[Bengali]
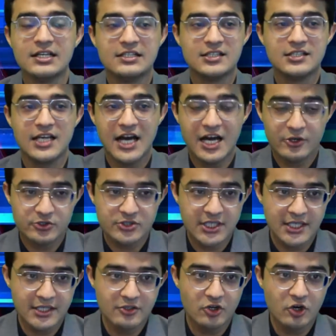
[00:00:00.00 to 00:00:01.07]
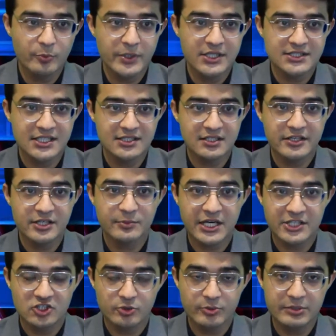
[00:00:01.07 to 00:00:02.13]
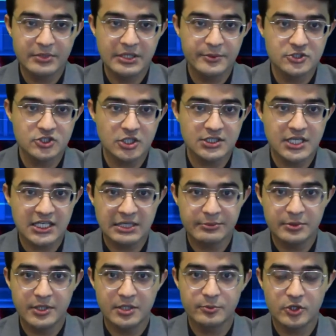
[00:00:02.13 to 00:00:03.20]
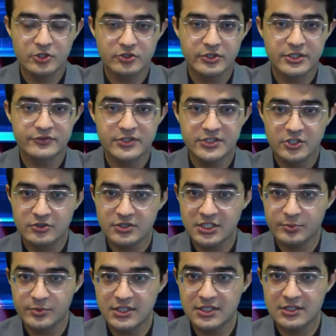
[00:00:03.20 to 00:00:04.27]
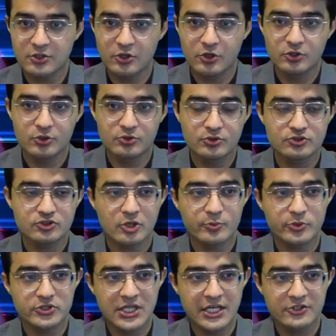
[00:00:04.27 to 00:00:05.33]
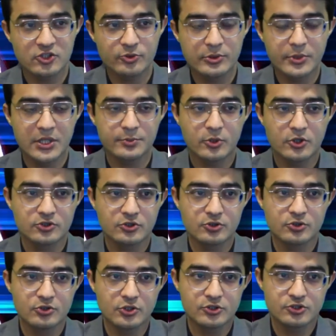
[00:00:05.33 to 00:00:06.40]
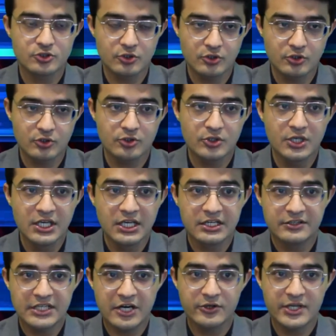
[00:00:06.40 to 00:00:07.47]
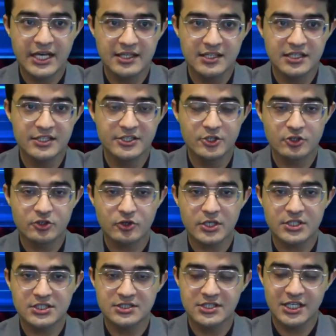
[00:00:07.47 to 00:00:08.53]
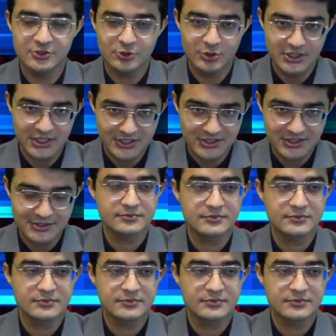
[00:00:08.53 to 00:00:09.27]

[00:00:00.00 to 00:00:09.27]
তিনি আরও জানান ওপেন টেন্ডারের মাধ্যমে বেবিচক ঢাকা বিমানবন্দরের তৃতীয় টার্মিনাল ও নতুন সম্প্রসারিত বিমানবন্দরগুলোর জন্য গ্রাউন্ড হ্যান্ডলার নিয়োগ করার সিদ্ধান্ত নিয়েছে